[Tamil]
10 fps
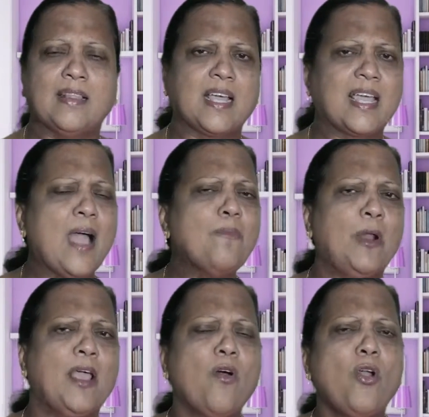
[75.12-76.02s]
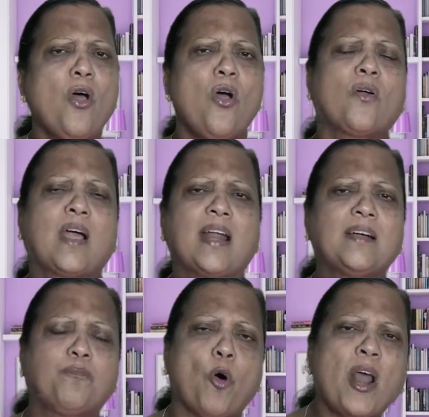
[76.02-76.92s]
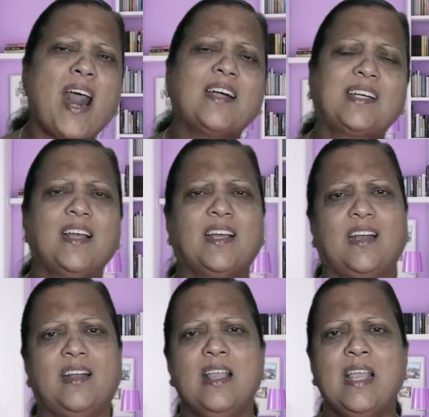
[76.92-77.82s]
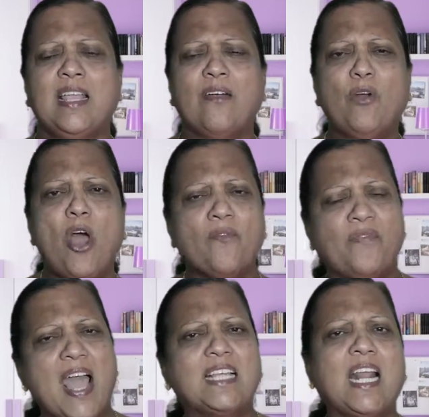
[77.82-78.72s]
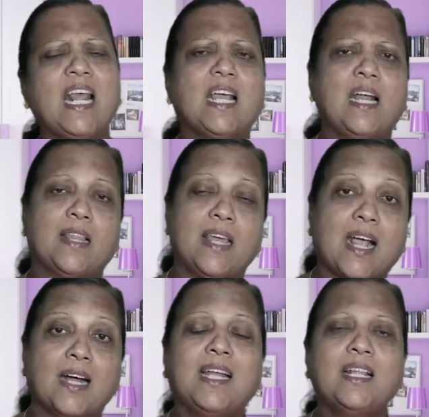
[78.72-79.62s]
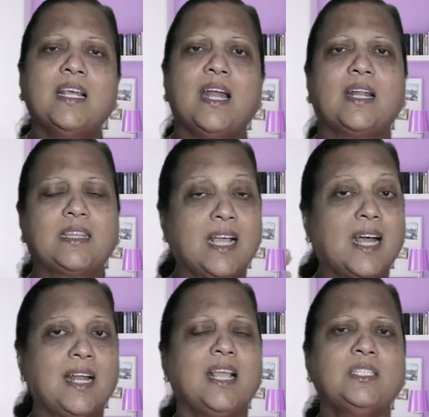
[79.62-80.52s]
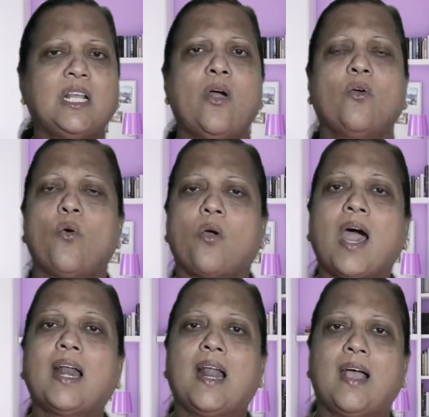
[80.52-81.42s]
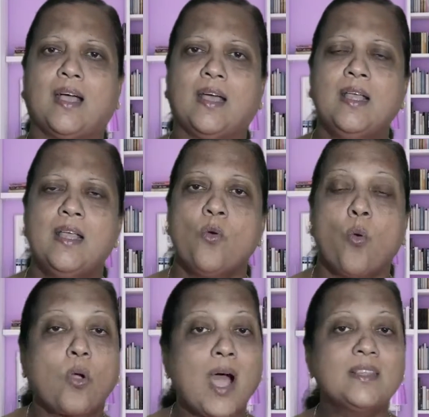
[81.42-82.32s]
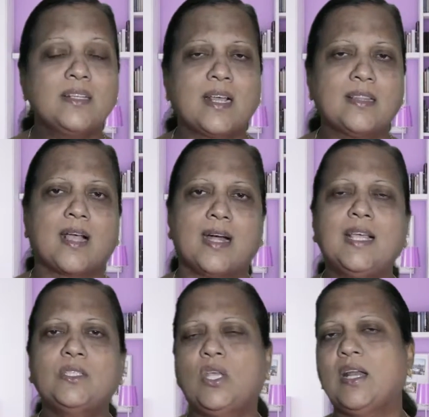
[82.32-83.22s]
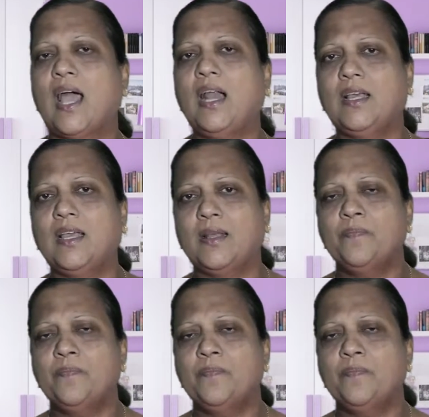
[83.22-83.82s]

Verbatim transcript: அந்த கேம்பில் எவ்வளோ கரெக்ட் போராட்டங்கள் எவ்வளோ வேதனைகள் அதை கட்டந்து நடத்தி கடைசியில் அவங்க உட்காடுறாங்க உட்கார்ந்துட்டு அந்த கடைசி நாள்